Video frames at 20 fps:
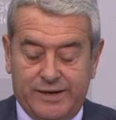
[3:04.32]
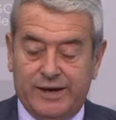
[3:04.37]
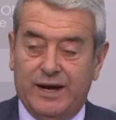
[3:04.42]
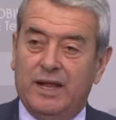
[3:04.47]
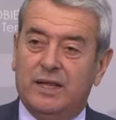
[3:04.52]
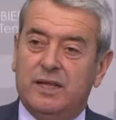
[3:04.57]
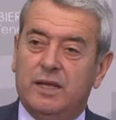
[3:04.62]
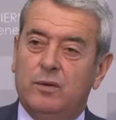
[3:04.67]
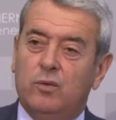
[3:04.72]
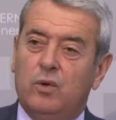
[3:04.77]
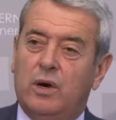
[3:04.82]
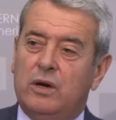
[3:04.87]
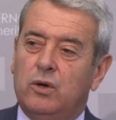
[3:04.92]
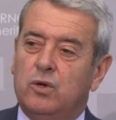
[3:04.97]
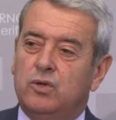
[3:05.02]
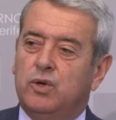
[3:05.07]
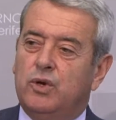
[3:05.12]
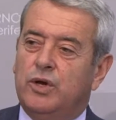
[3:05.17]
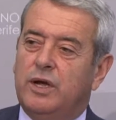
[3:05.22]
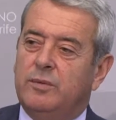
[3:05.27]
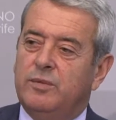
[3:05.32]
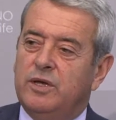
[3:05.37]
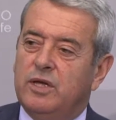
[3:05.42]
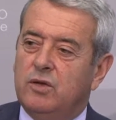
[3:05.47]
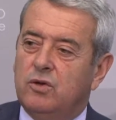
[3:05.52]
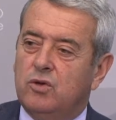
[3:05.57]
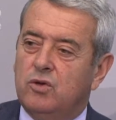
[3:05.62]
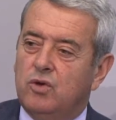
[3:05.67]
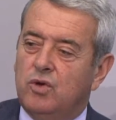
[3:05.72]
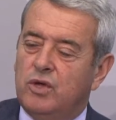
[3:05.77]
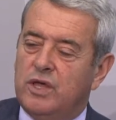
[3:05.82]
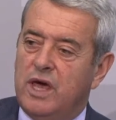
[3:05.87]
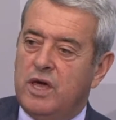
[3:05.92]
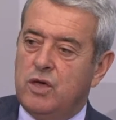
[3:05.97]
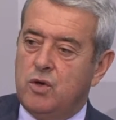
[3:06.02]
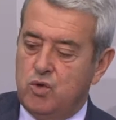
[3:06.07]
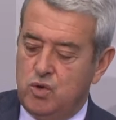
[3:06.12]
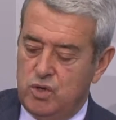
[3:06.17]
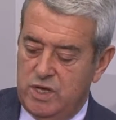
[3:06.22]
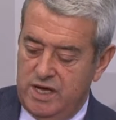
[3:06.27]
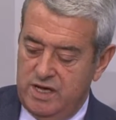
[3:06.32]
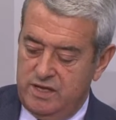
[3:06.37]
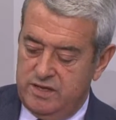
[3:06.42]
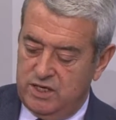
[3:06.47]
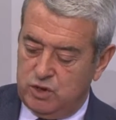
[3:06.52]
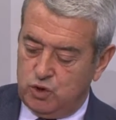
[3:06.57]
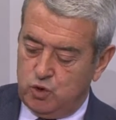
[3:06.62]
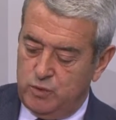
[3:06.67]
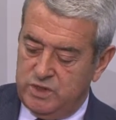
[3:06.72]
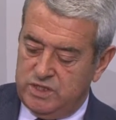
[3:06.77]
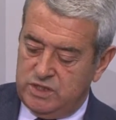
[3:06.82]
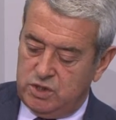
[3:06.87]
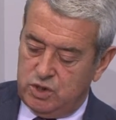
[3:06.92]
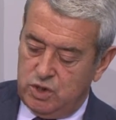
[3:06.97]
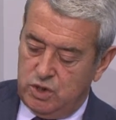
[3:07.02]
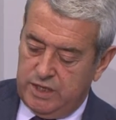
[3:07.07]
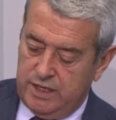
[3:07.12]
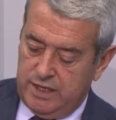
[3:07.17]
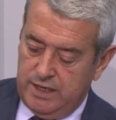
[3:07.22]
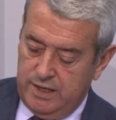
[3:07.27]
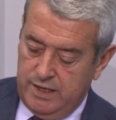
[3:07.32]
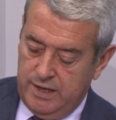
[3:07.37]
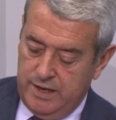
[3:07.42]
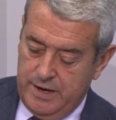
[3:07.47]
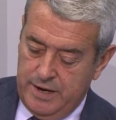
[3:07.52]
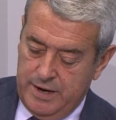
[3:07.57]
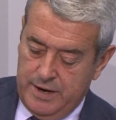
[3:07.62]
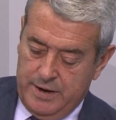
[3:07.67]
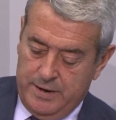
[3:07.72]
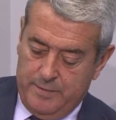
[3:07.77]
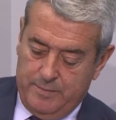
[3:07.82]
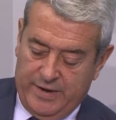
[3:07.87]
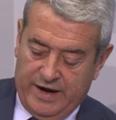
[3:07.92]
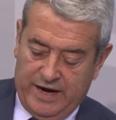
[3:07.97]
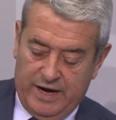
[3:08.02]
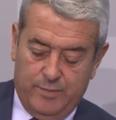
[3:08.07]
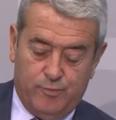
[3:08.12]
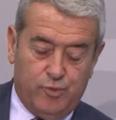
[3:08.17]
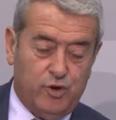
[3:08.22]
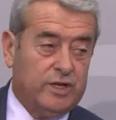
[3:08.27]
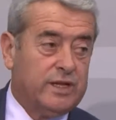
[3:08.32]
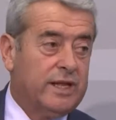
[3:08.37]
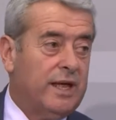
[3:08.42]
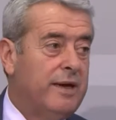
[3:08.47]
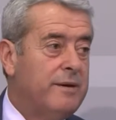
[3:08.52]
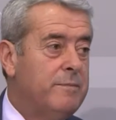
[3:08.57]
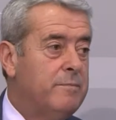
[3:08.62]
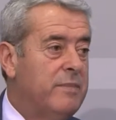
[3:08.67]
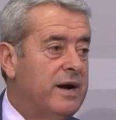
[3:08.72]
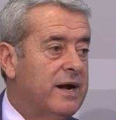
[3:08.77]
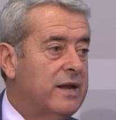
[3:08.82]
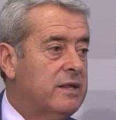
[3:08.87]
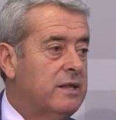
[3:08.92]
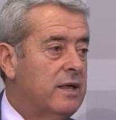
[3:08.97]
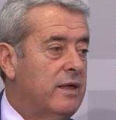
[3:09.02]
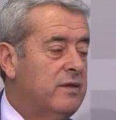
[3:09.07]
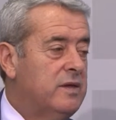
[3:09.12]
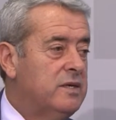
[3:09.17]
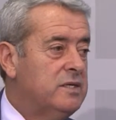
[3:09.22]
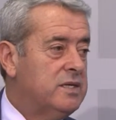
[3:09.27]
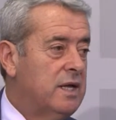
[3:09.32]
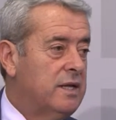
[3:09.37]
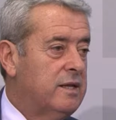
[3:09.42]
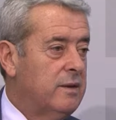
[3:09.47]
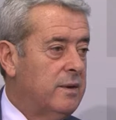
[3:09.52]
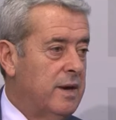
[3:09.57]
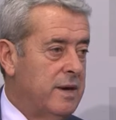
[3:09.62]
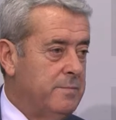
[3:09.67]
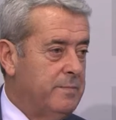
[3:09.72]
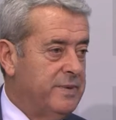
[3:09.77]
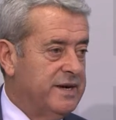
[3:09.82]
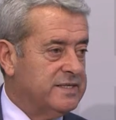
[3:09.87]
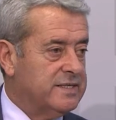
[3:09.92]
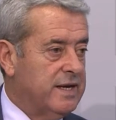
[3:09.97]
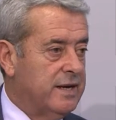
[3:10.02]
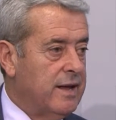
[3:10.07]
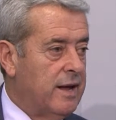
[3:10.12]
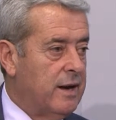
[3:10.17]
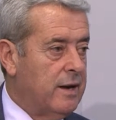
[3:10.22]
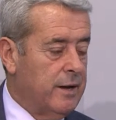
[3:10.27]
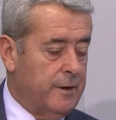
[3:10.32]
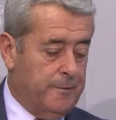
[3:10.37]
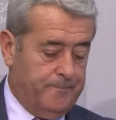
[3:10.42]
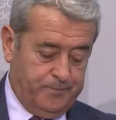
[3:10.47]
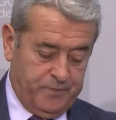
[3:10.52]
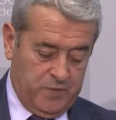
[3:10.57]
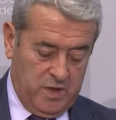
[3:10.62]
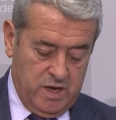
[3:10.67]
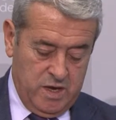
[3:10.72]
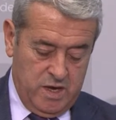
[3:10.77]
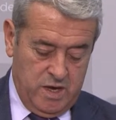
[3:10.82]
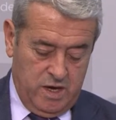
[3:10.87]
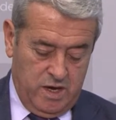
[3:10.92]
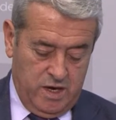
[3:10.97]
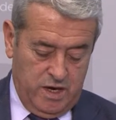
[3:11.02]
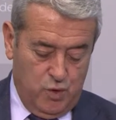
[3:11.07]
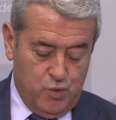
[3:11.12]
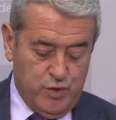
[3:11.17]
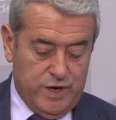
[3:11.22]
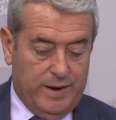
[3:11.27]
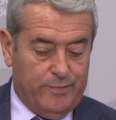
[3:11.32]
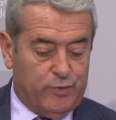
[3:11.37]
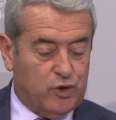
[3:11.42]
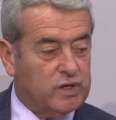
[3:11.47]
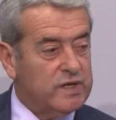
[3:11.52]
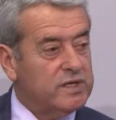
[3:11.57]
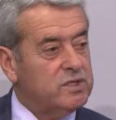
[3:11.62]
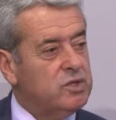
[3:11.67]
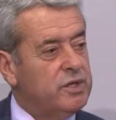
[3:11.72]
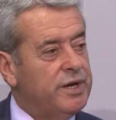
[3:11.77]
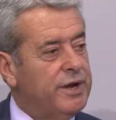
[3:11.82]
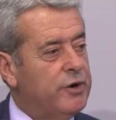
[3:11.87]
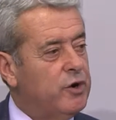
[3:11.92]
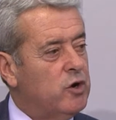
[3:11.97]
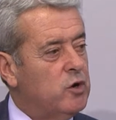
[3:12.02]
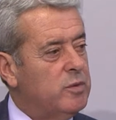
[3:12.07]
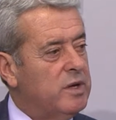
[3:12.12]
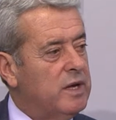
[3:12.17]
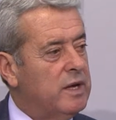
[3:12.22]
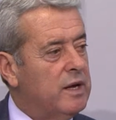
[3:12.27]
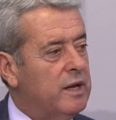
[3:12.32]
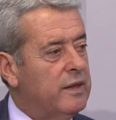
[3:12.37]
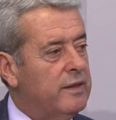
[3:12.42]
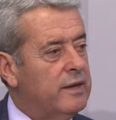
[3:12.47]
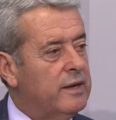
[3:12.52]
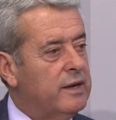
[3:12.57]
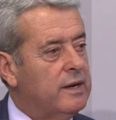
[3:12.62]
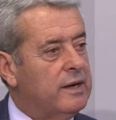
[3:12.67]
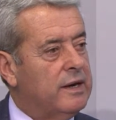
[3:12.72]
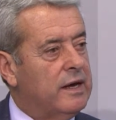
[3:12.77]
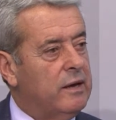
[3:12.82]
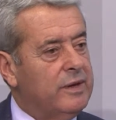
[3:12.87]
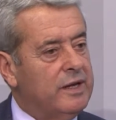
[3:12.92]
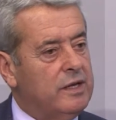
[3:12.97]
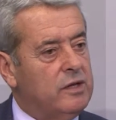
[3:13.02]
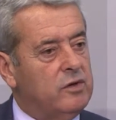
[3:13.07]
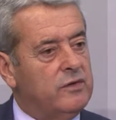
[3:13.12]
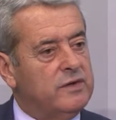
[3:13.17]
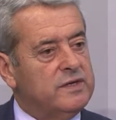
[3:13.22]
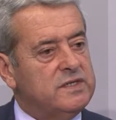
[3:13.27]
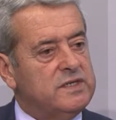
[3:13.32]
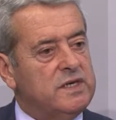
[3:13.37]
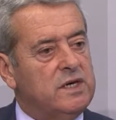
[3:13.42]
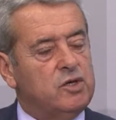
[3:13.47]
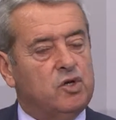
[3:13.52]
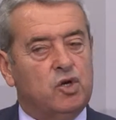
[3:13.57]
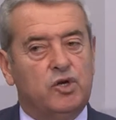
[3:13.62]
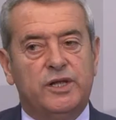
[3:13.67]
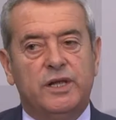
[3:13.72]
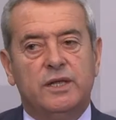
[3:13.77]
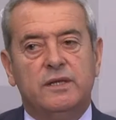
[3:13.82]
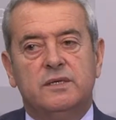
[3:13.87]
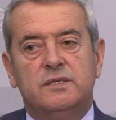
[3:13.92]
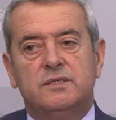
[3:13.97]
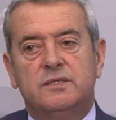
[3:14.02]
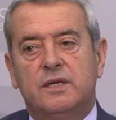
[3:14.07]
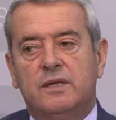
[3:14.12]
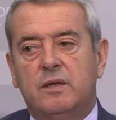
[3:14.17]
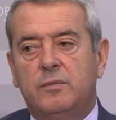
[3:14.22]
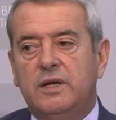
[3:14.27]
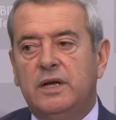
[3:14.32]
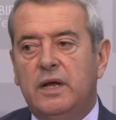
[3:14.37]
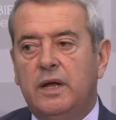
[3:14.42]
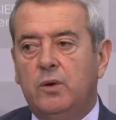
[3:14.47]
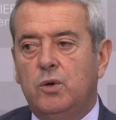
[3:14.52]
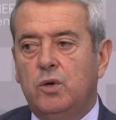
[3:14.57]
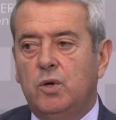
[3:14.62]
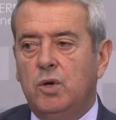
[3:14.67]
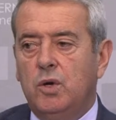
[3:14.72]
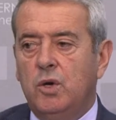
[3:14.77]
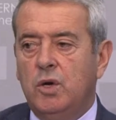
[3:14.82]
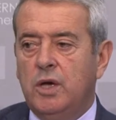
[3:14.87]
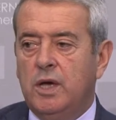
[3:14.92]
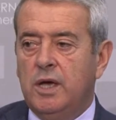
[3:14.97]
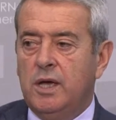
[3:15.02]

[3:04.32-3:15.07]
relativo al otorgamiento de ayudas y de subvenciones para la puesta en marcha de iniciativas empresariales. Es una aportación económica del Cabildo de 137.000 euros.